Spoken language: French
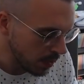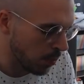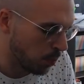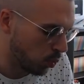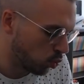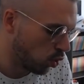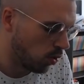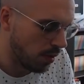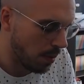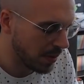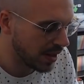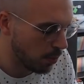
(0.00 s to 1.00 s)
plutôt, on
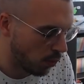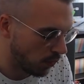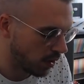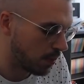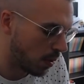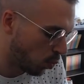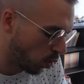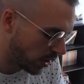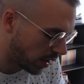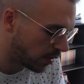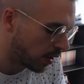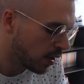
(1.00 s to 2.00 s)
va pas dire mauvaises, mais
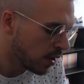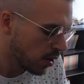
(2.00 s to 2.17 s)
moyennes.